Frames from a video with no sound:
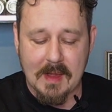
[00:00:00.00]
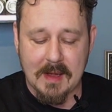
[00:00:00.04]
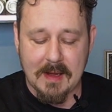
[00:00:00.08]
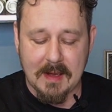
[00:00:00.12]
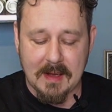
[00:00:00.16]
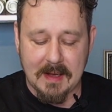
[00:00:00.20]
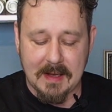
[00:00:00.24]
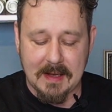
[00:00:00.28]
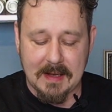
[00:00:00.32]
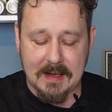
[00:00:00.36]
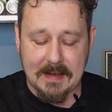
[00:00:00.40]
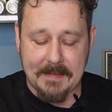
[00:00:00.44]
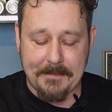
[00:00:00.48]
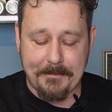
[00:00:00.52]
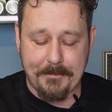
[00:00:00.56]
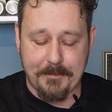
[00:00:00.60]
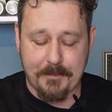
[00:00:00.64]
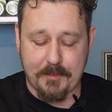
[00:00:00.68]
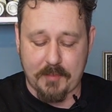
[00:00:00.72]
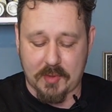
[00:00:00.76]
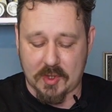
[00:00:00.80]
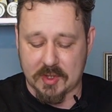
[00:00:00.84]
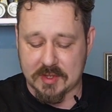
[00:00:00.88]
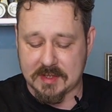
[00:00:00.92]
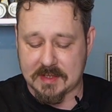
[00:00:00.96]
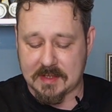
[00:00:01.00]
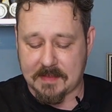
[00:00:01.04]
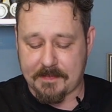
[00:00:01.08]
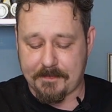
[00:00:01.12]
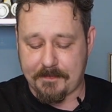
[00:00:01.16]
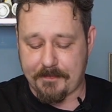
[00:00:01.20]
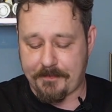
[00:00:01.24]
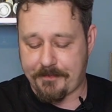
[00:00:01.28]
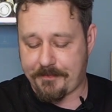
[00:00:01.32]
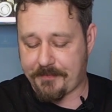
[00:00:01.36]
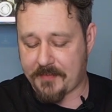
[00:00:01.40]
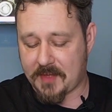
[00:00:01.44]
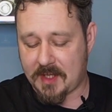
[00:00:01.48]
А,
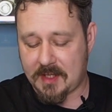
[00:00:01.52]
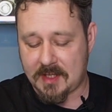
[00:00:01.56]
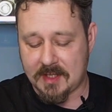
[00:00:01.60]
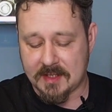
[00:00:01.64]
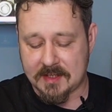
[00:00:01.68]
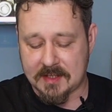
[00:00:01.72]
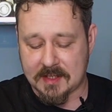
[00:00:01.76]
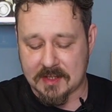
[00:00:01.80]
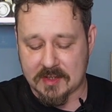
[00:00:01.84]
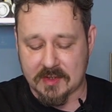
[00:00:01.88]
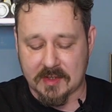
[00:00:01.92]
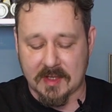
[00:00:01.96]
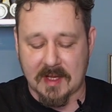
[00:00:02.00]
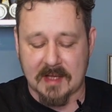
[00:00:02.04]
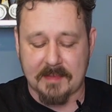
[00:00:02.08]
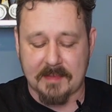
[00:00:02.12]
просто единственное, что